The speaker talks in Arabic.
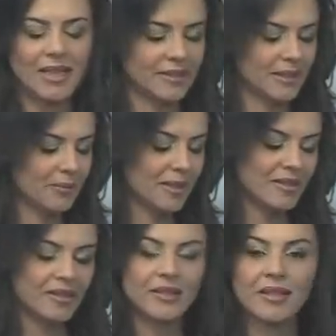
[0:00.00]

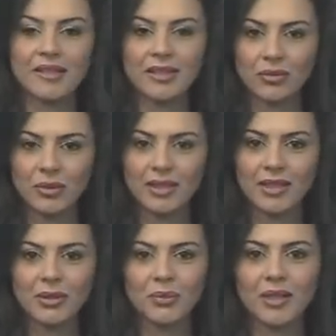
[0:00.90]
ماستر دراسات
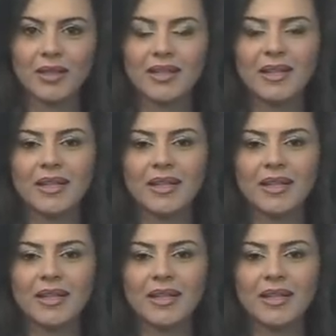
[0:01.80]
عليا هو